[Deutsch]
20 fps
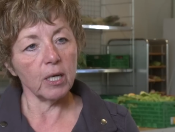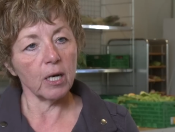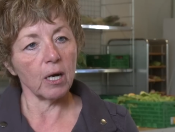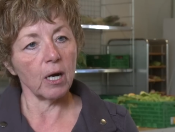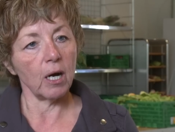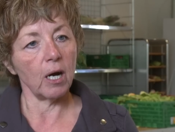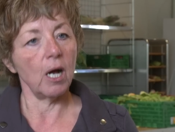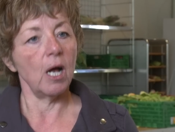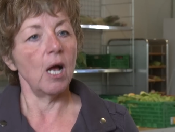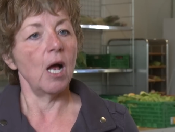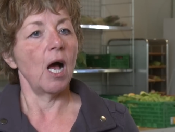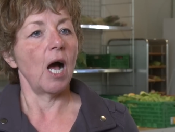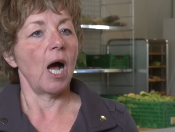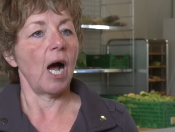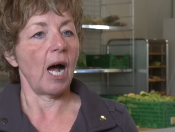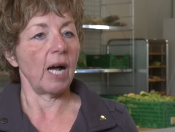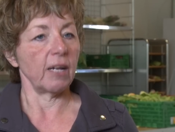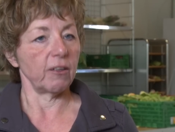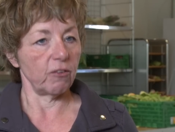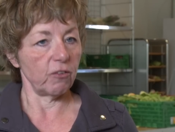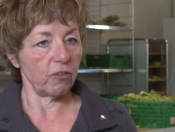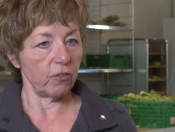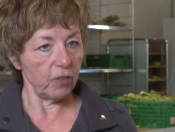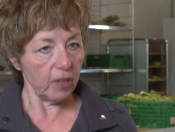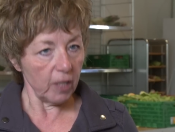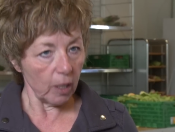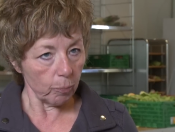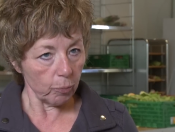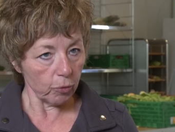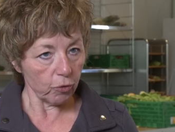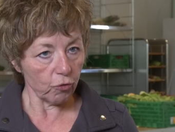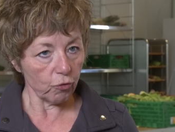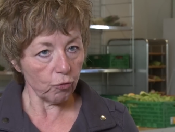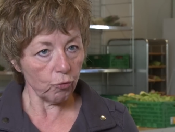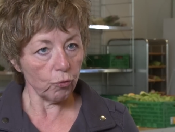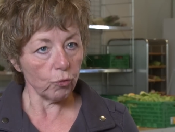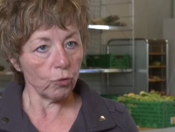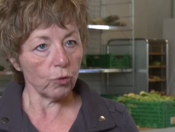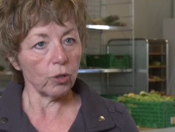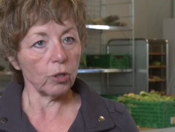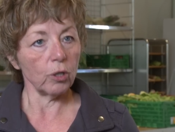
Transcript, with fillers: ihrer Hartz-IV-Bezüge